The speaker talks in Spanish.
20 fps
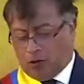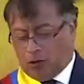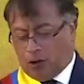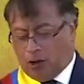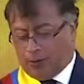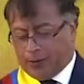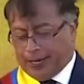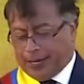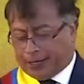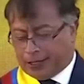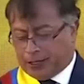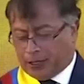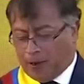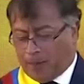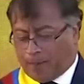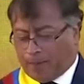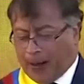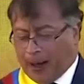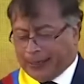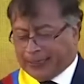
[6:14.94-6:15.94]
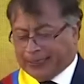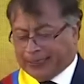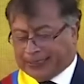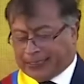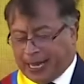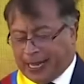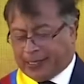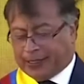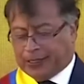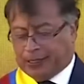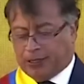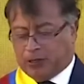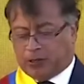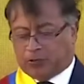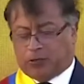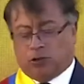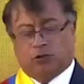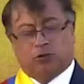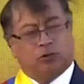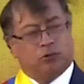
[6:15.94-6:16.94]
gobierno paritario
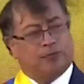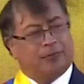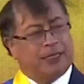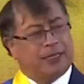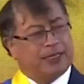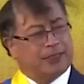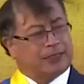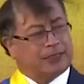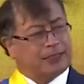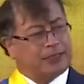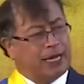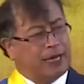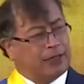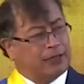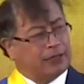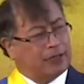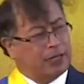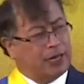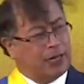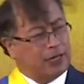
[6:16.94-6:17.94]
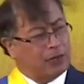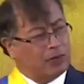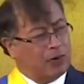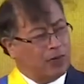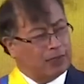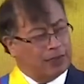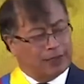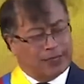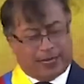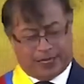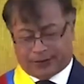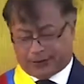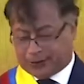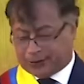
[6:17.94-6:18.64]
con un ministerio de la igualdad.